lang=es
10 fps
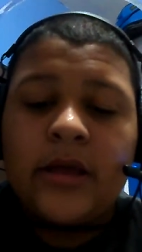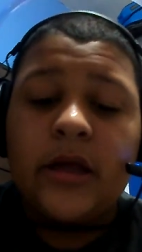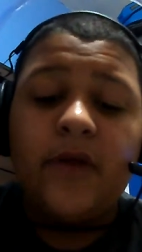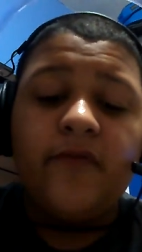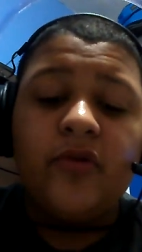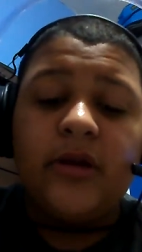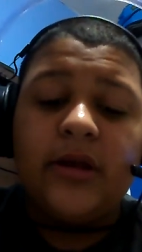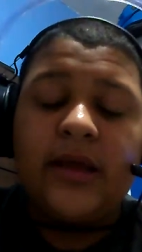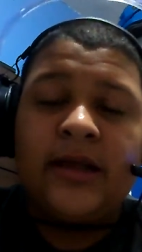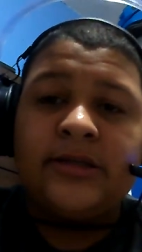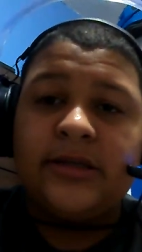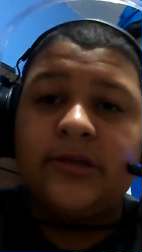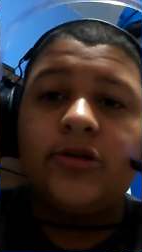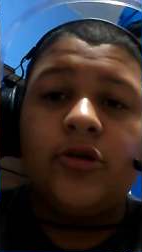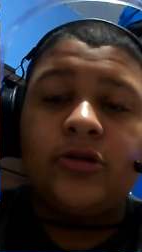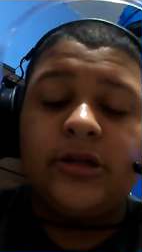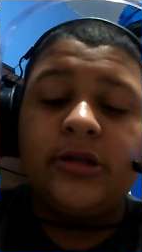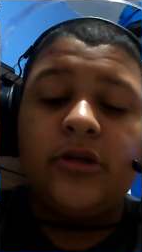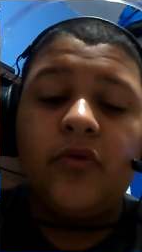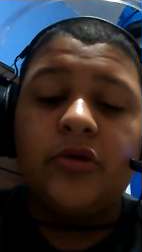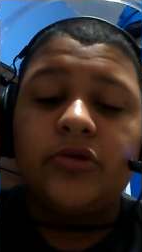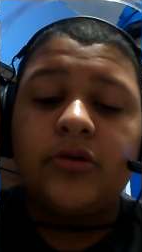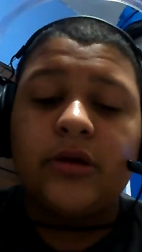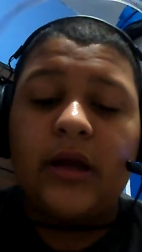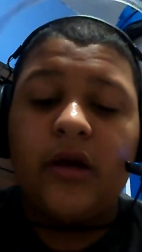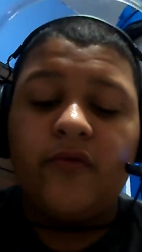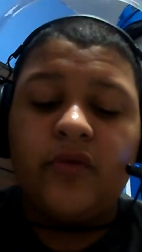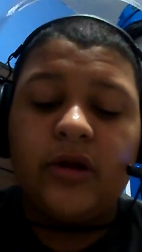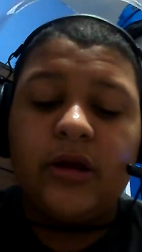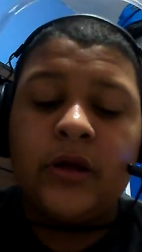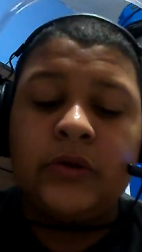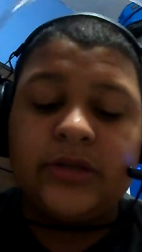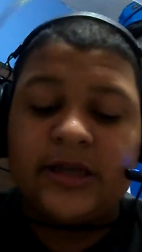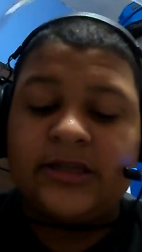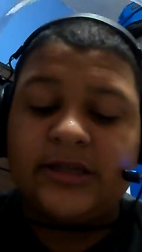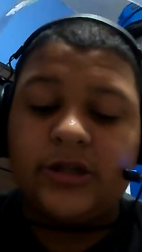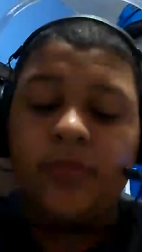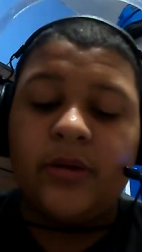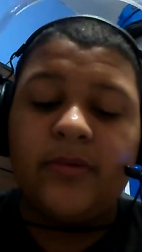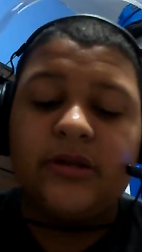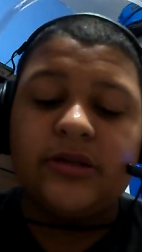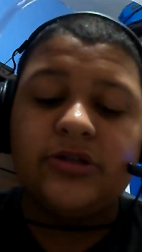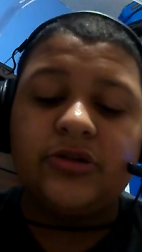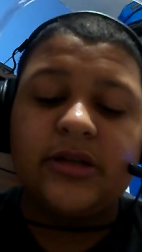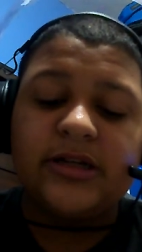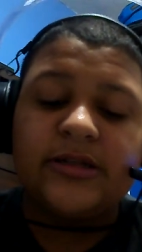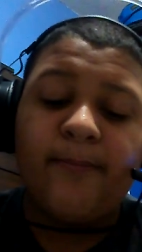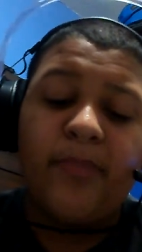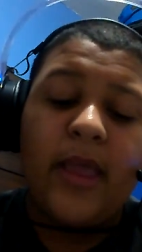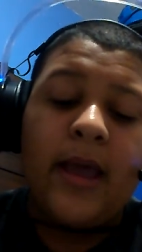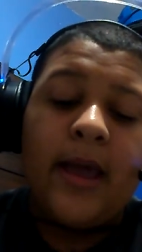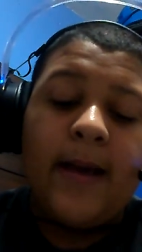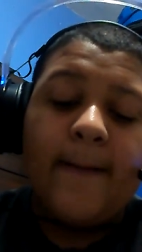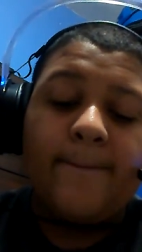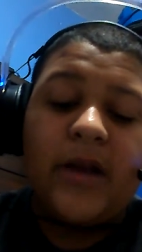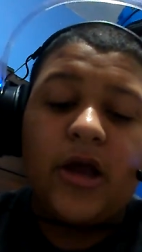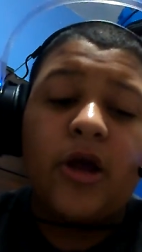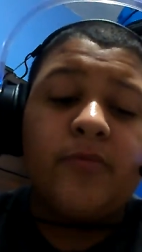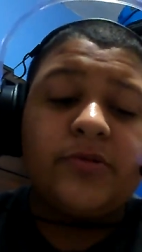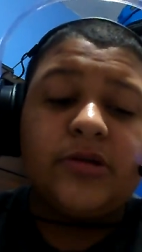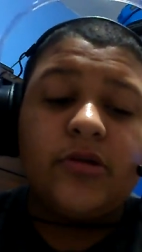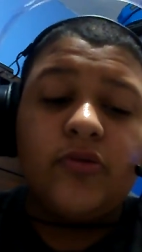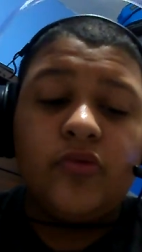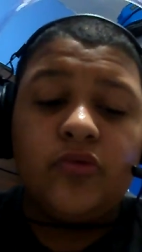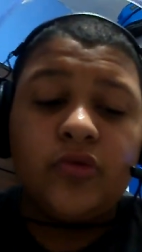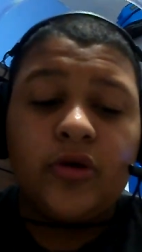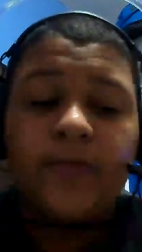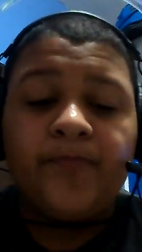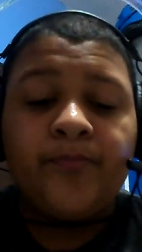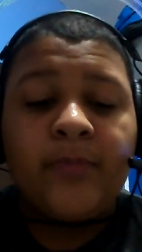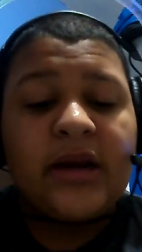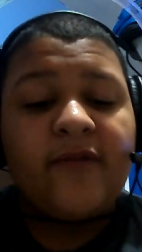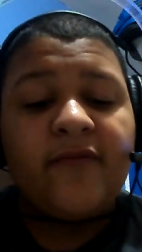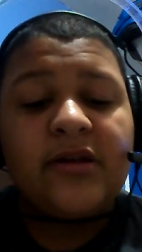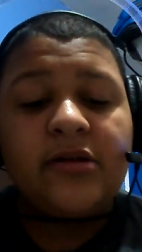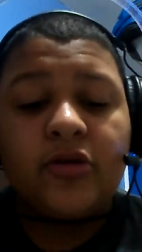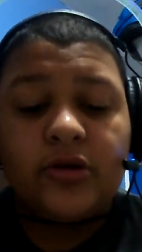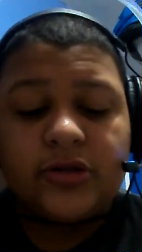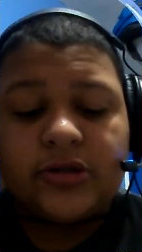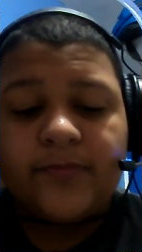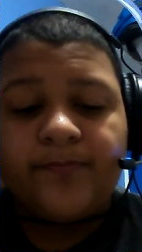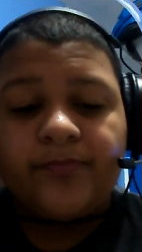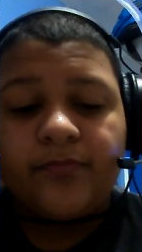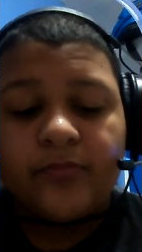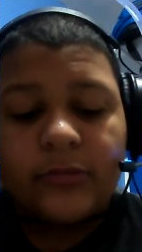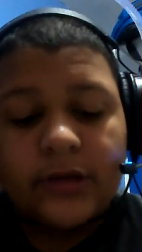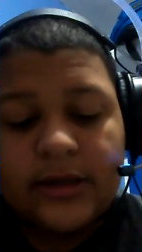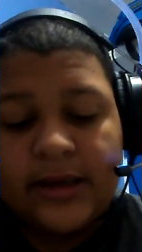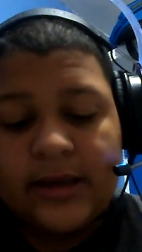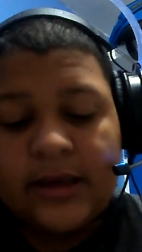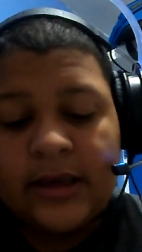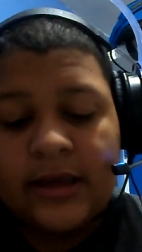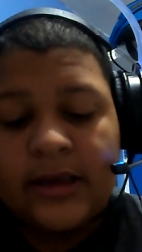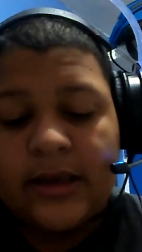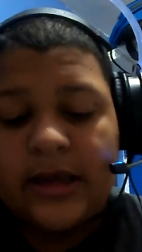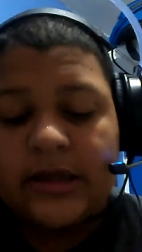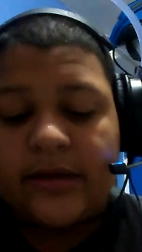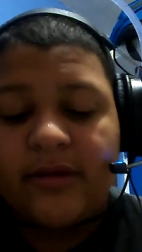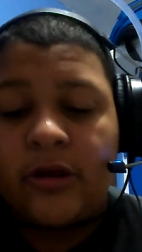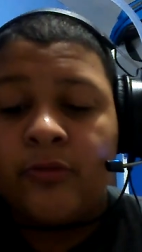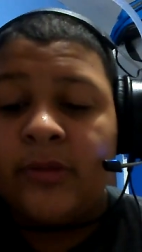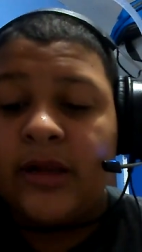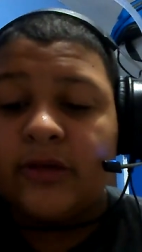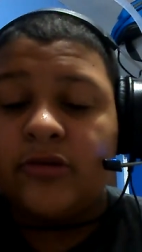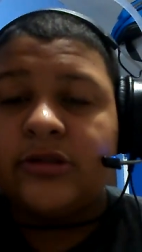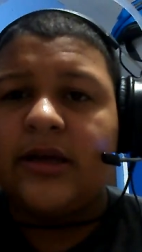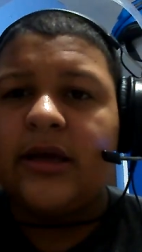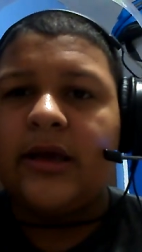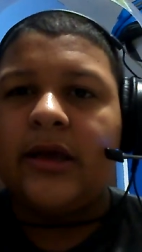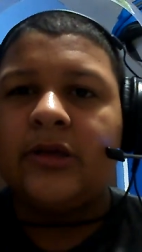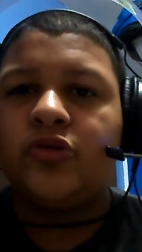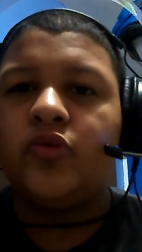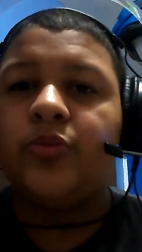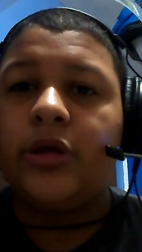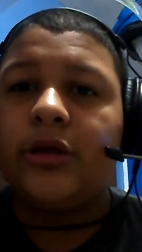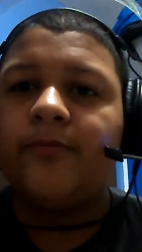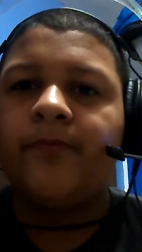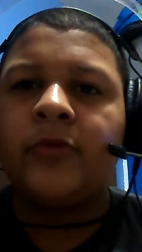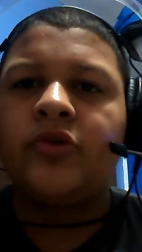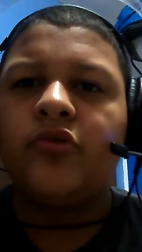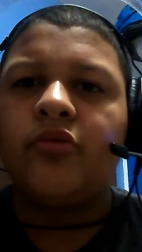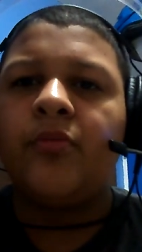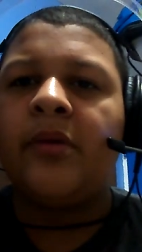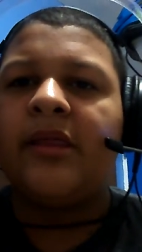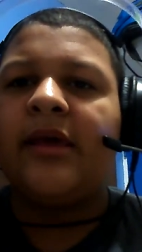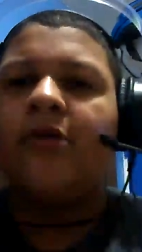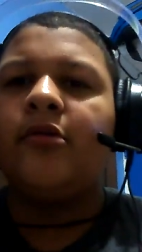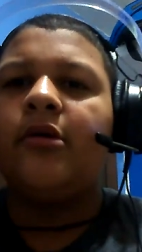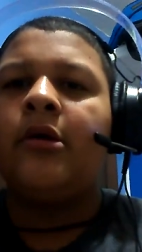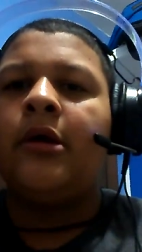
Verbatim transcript: Call of Duty, los siguientes juegos son Call of Duty Ghost, que sigue siendo para PlayStation 3, Black Ops 1, Battlefield 2, NBA 2014, que subí, subí un video